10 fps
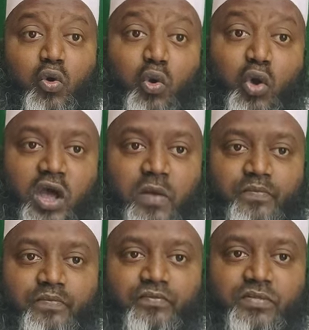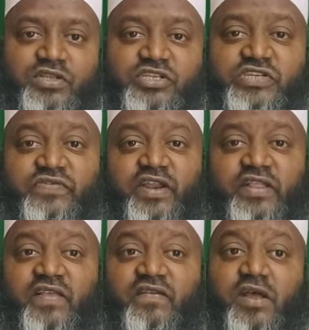కూడా చివరి
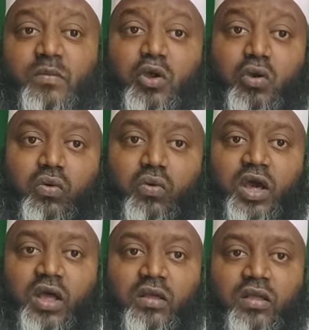దశకంలో కూడా